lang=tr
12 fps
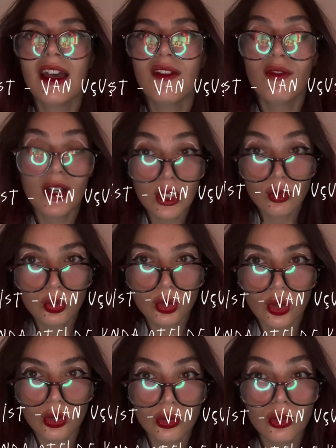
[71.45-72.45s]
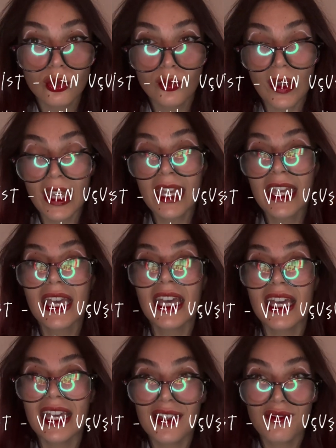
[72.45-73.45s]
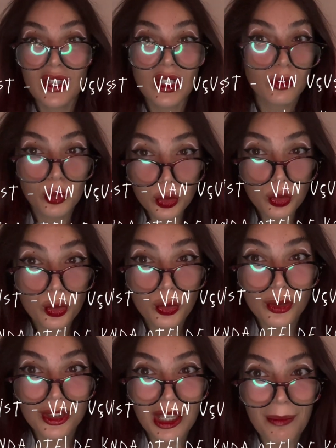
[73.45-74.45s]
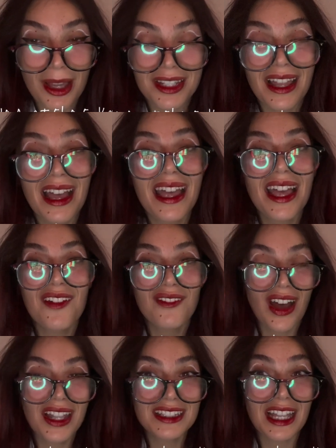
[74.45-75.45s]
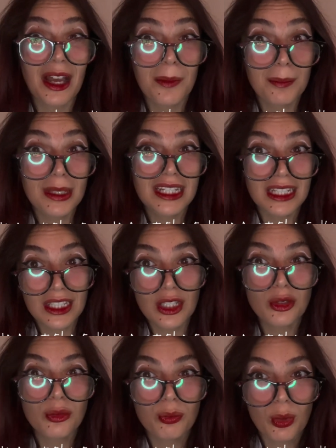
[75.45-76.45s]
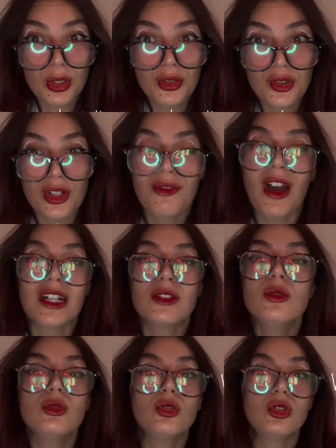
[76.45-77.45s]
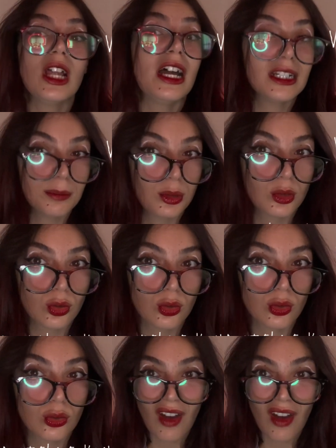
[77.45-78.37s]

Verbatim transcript: Van'a uçuyorsunuz ve e, Van'a uçtuğunuz zaman da Van'da 1-2 gün boyunca farklı uçuşlar yapıyorsunuz.